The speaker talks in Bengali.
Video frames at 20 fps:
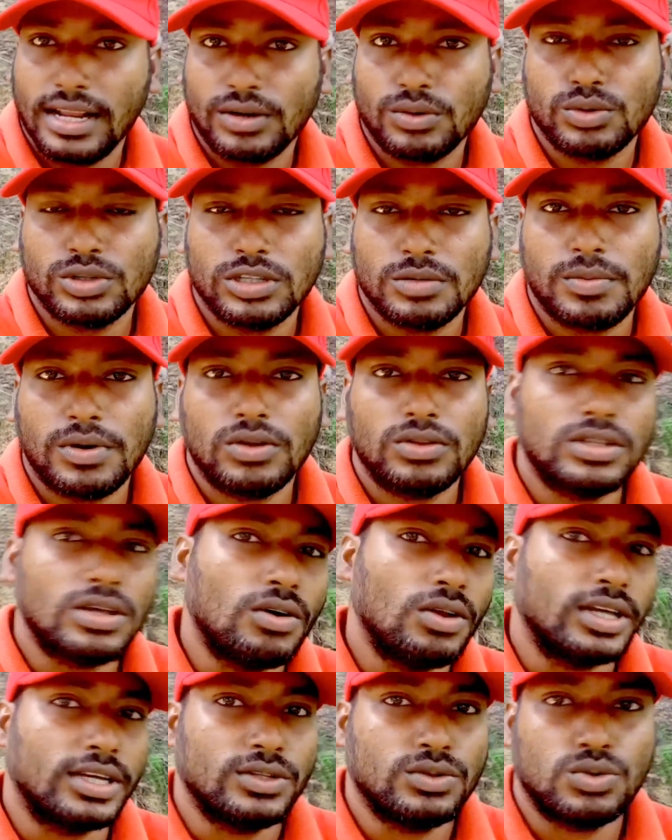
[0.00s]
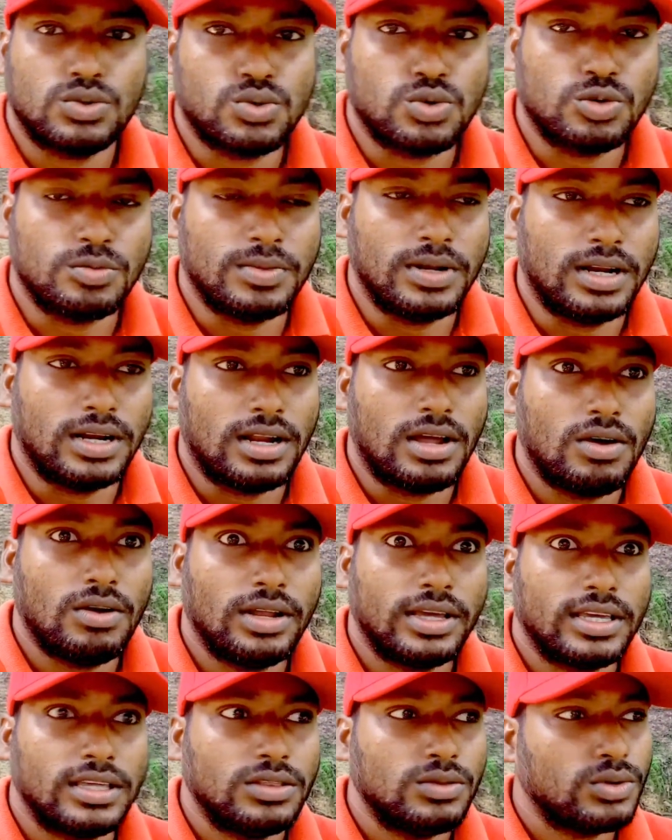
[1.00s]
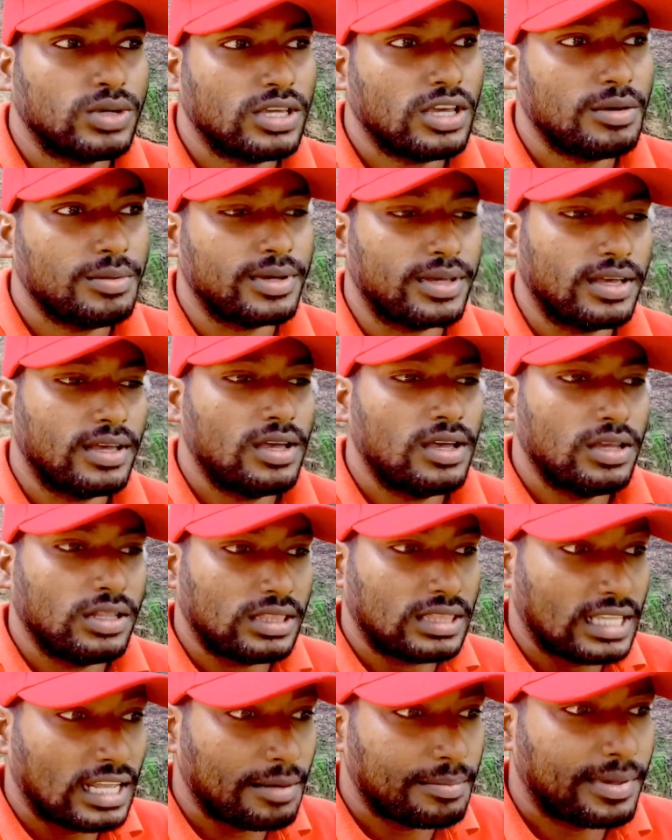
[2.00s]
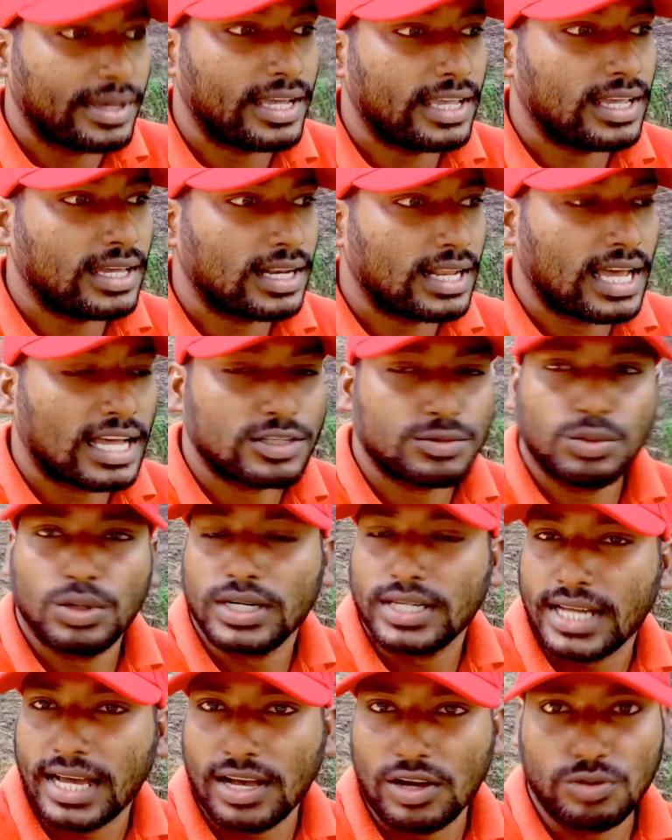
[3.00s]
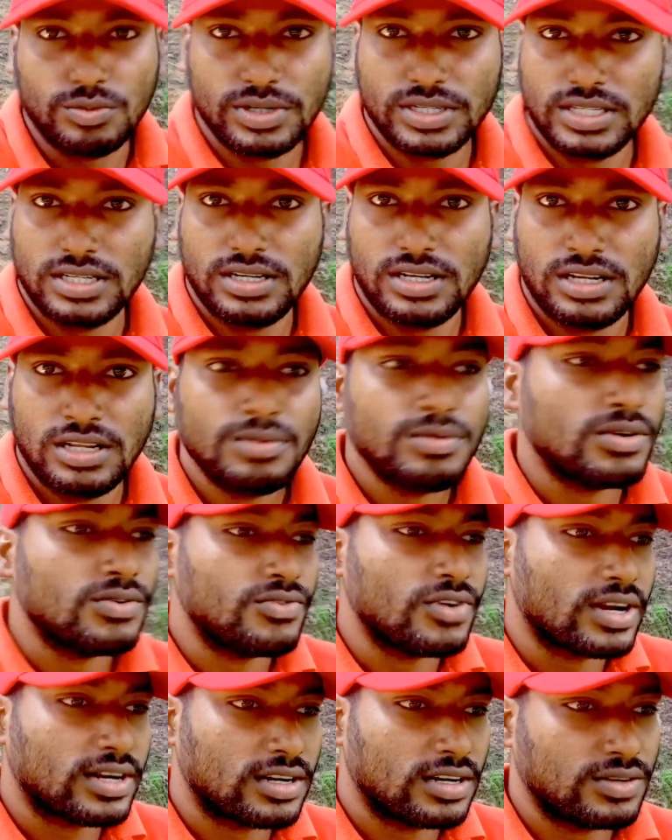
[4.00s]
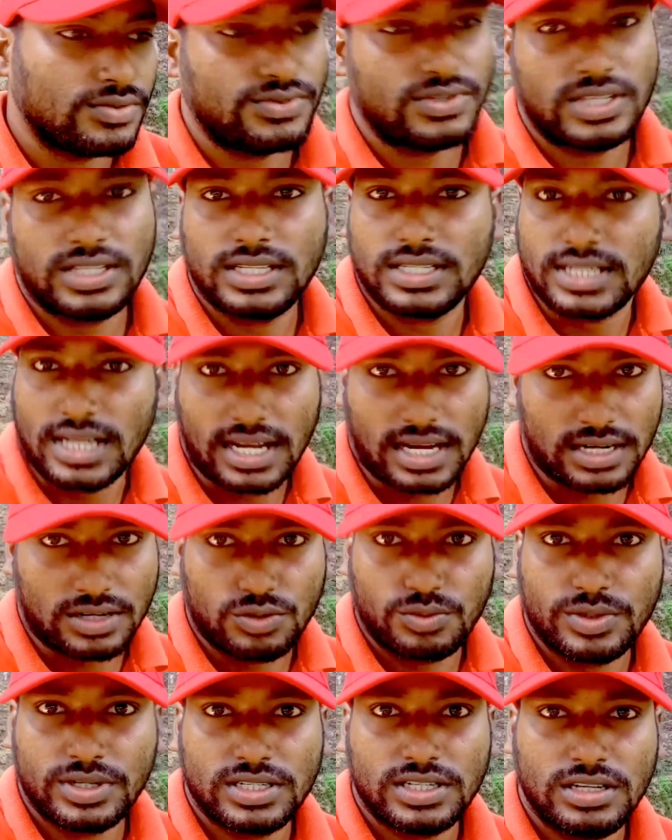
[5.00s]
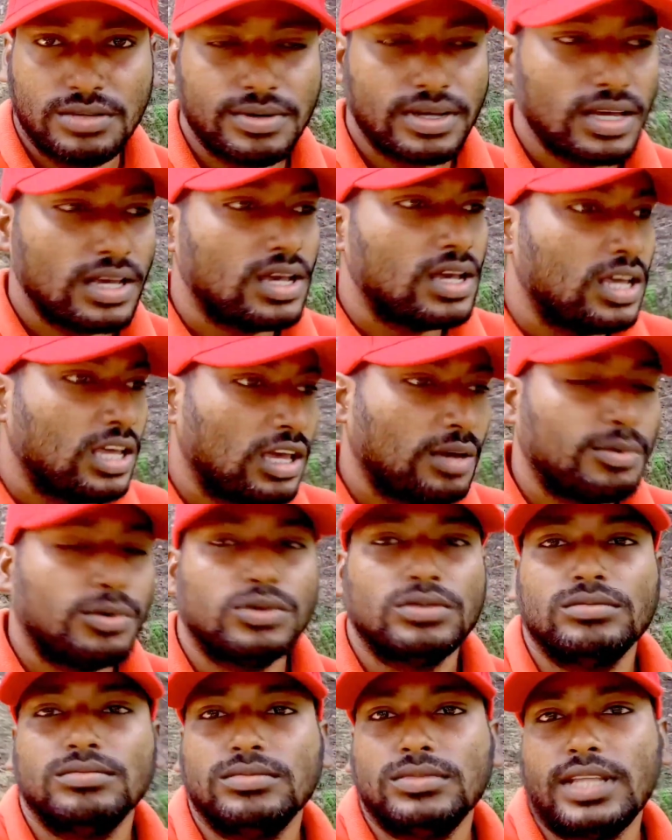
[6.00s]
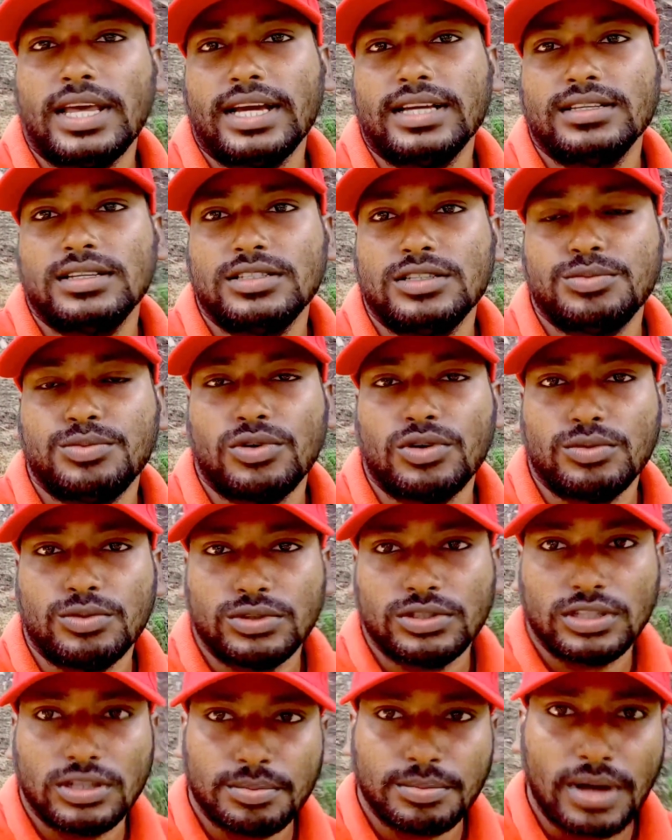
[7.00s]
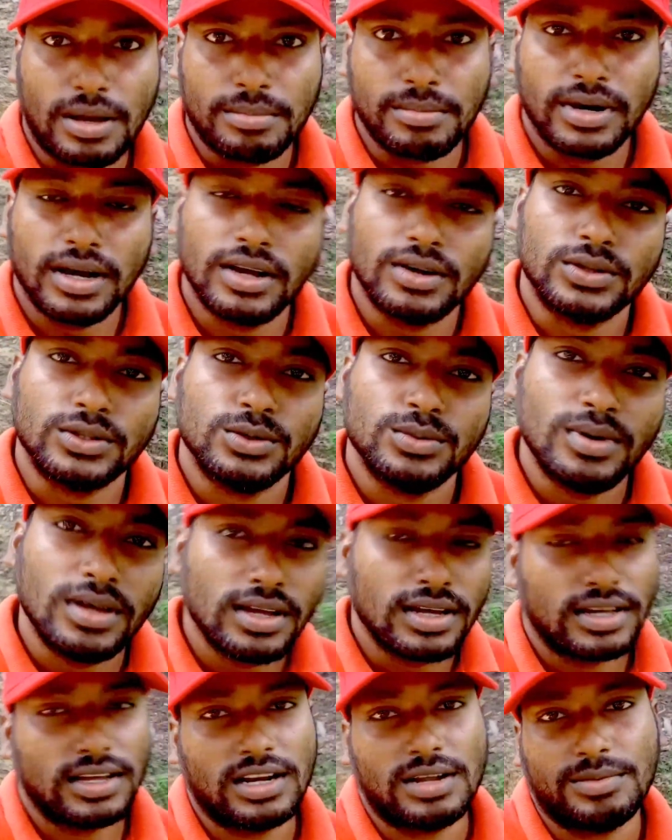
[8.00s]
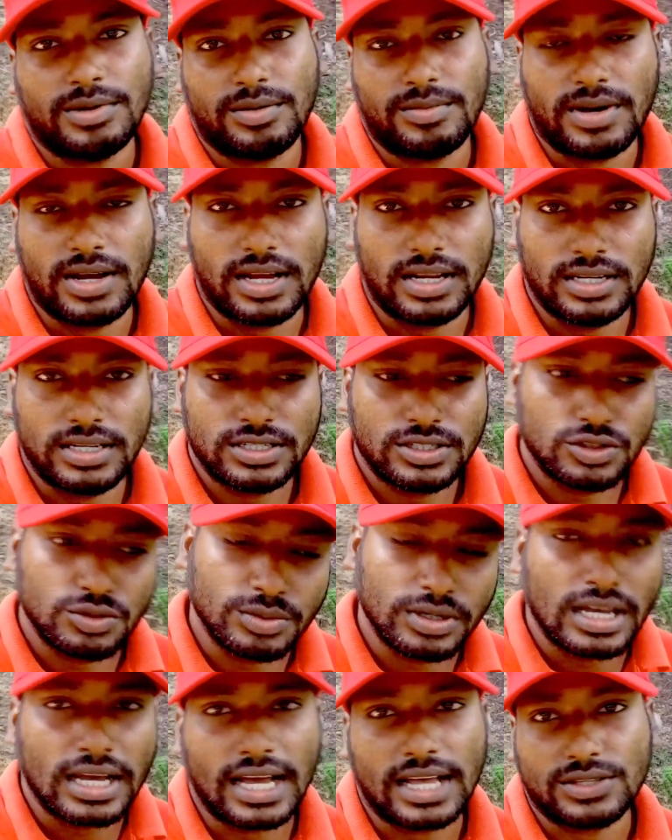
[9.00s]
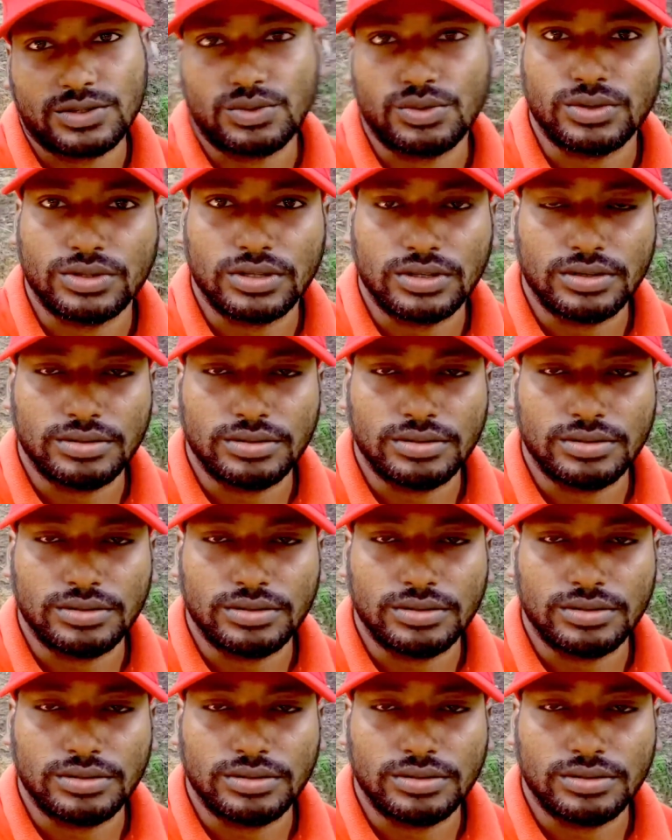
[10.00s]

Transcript: ক্লিয়ার করতে পারো তাহলে কিন্তু ঠকবে না হলে কিন্তু কী হবে তেল প্যাকিংয়ের কাজগুলো টাকাও বেশি নিয়ে নিবে ফ্যাক্টরির ভিসাতে টাকাটাও বেশি নিবে এবং দেখা যাচ্ছে পরবর্তীতে পাম বাগান অথবা রাবার বাগানে এসে তোমাকে কাজ করতে